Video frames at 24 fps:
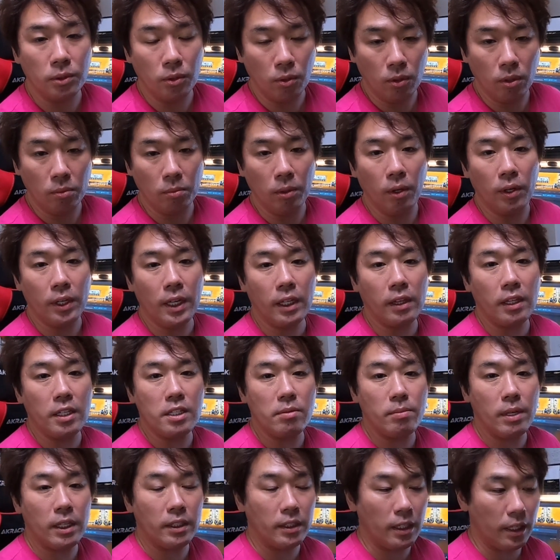の方もやって
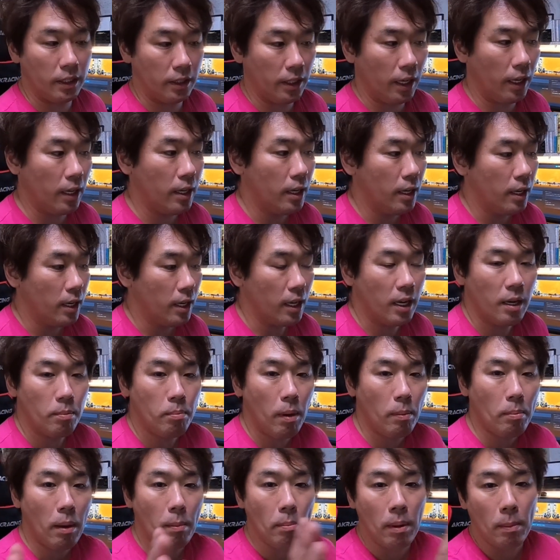しまいたいんで、えー、
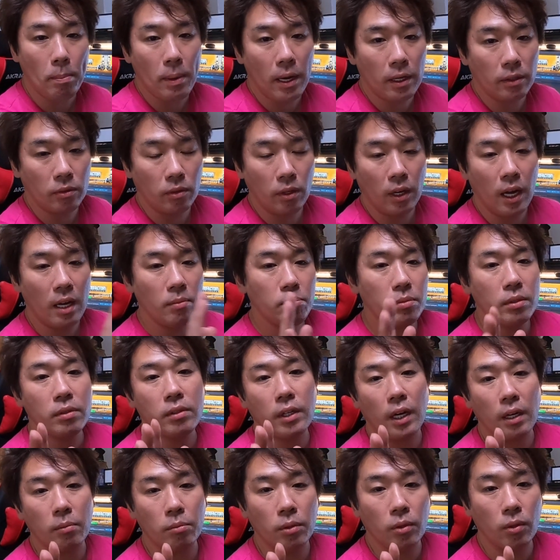パパパパッと半分
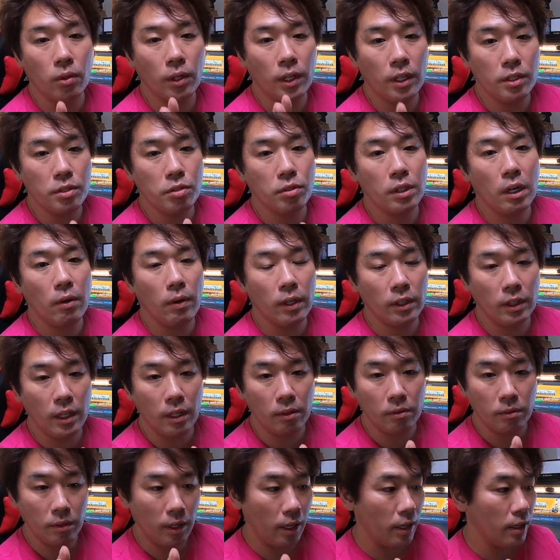ぐらいもう編集が終わって
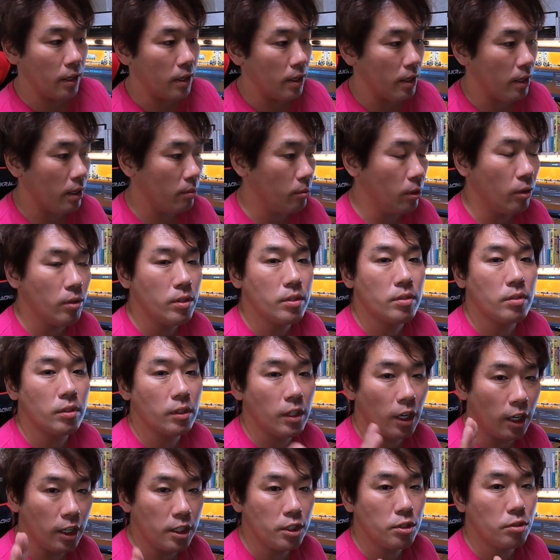るんで、もう追いつい
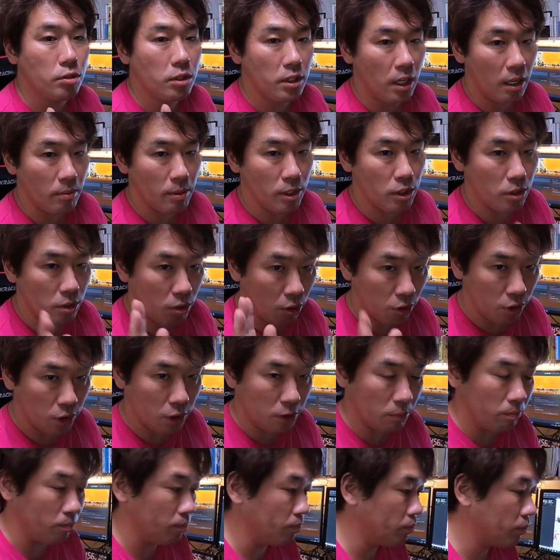て編集しちゃいます。よろし
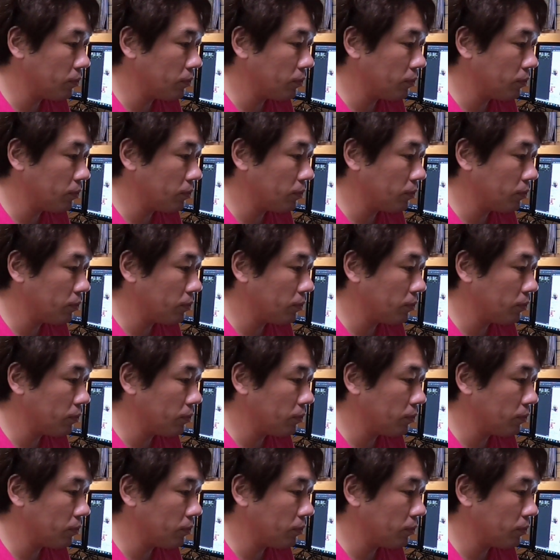く。